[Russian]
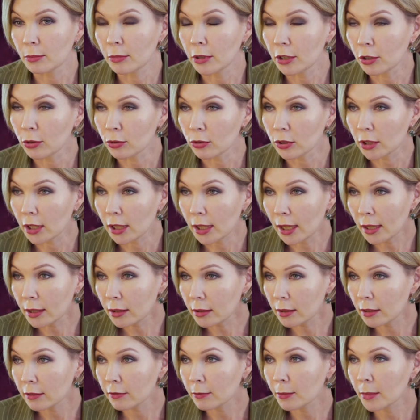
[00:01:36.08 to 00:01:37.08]
«Мариот
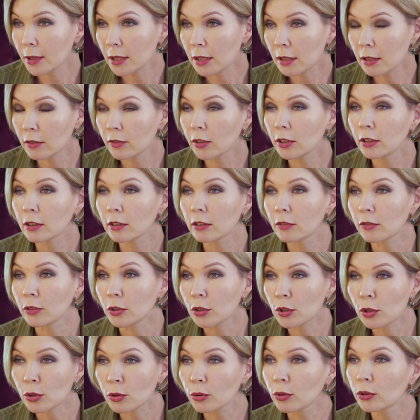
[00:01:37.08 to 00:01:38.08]
Гранд» в Москве на
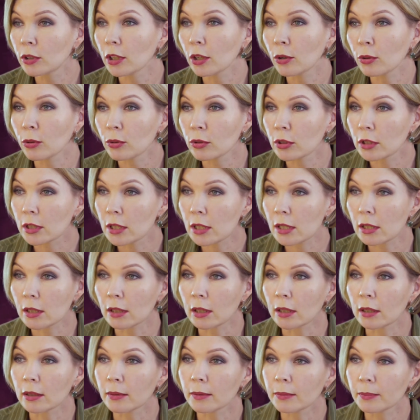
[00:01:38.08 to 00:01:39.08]
Тверской
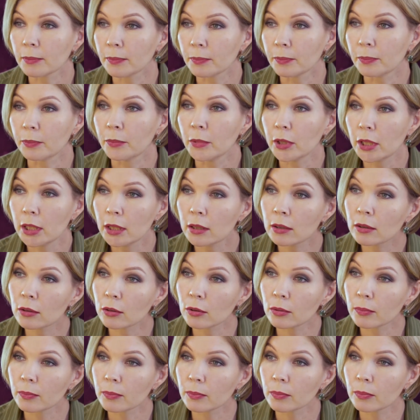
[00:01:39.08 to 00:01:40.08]
находится, мне
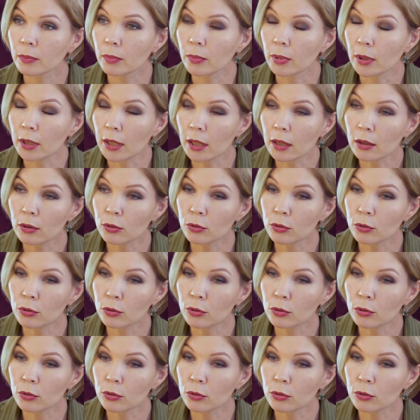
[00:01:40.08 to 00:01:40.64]
было